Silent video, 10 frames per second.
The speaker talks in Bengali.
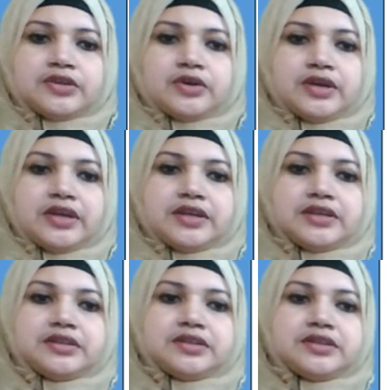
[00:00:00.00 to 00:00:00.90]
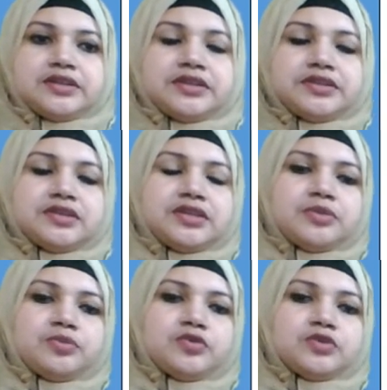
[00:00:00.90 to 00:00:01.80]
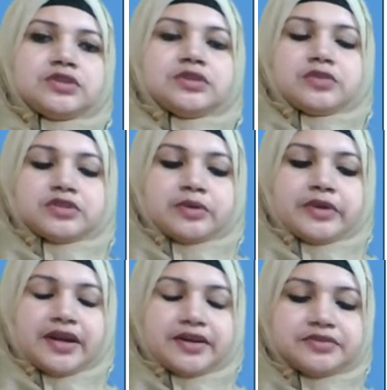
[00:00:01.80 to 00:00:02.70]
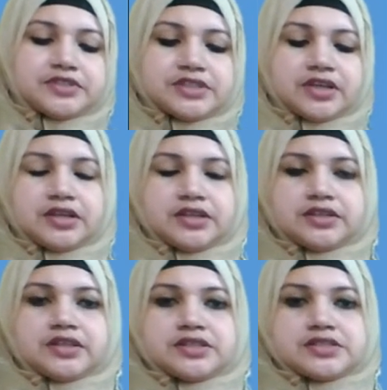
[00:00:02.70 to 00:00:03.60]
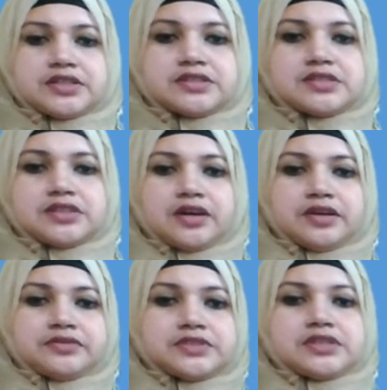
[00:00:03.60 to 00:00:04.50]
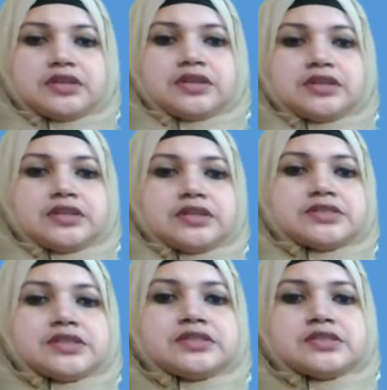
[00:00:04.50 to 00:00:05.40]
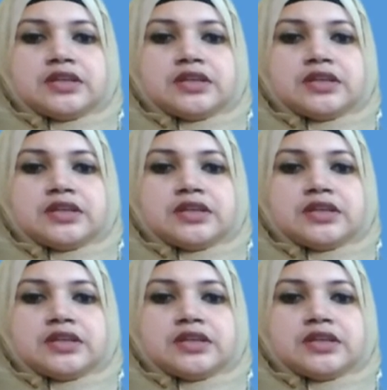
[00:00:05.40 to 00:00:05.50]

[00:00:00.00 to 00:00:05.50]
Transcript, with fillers: তো এই কৃত্রিম বুদ্ধিমত্তা মানে আর্টিফিশিয়াল ইন্টেলিজেন্স আর্টিফিশিয়াল ইন্টেলিজেন্স